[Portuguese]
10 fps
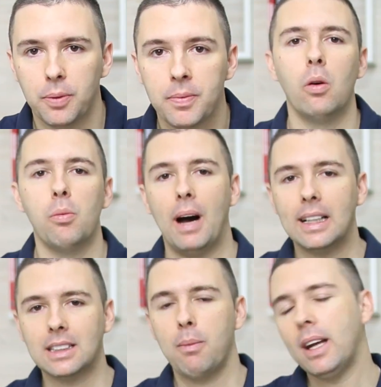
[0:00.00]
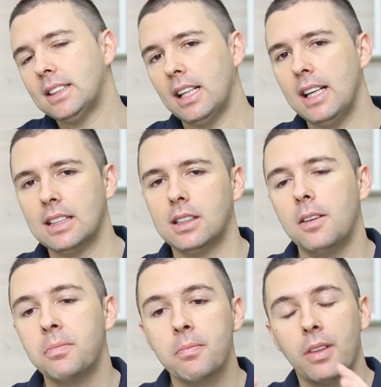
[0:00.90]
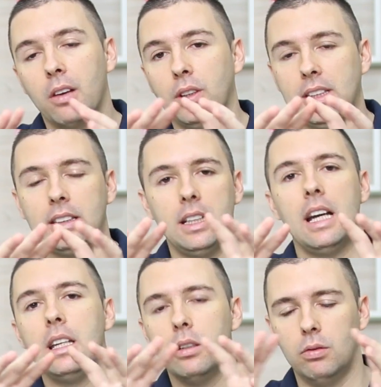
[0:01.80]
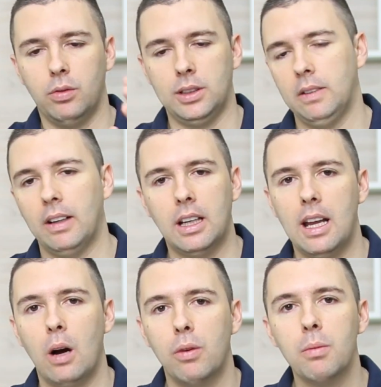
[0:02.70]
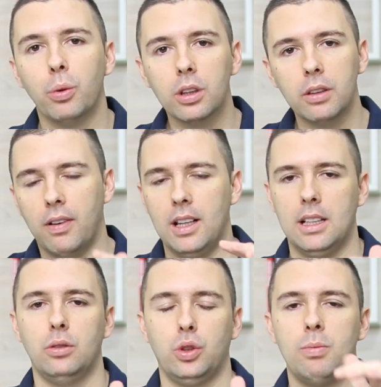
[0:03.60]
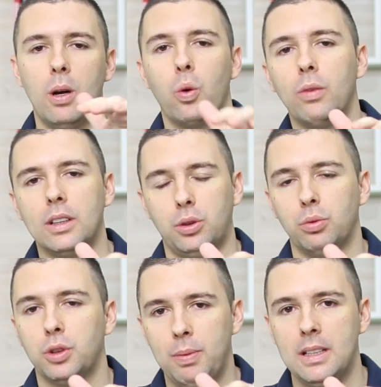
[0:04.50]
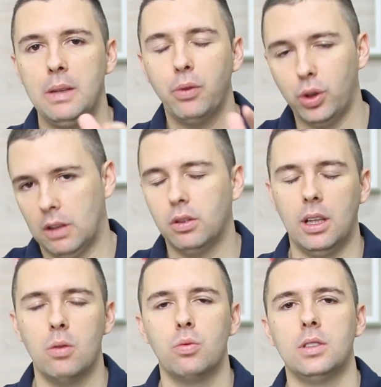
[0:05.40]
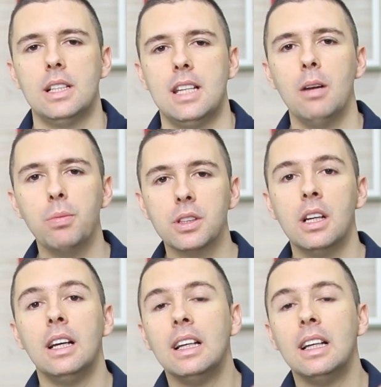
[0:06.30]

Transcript: Então, basicamente seria assim: você tem ali, você vai criar um e-book falando sobre algum assunto específico, eu já vou dar alguns exemplos,